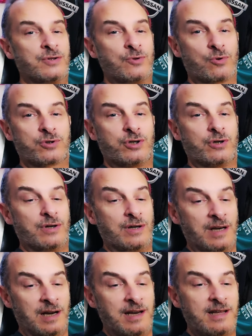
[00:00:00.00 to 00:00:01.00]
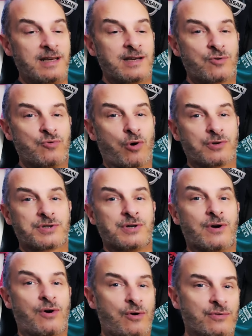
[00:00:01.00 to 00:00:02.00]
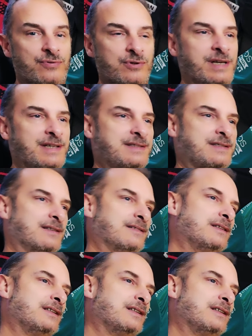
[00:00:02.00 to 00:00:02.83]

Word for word: Donc les courses en vedette,